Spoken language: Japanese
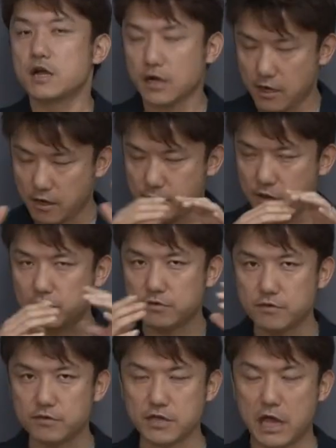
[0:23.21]
絡まる
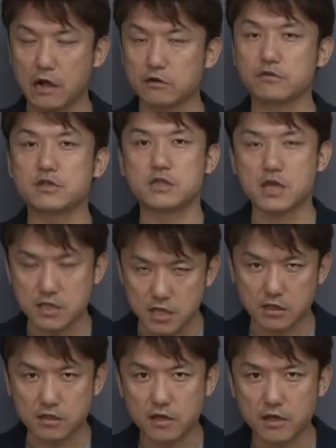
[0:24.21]
ように訳して
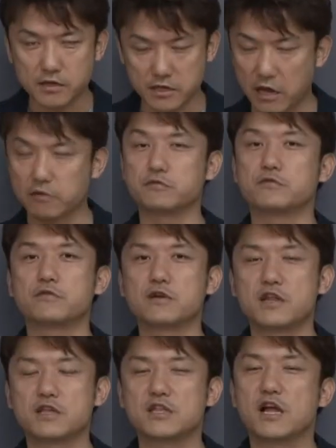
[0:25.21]
ね訳のお
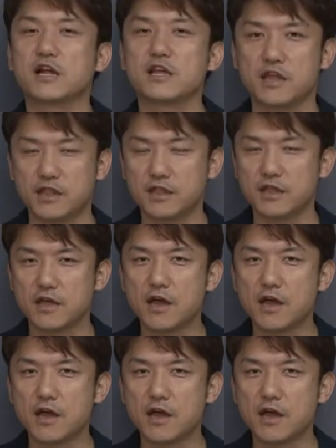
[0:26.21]
話だけです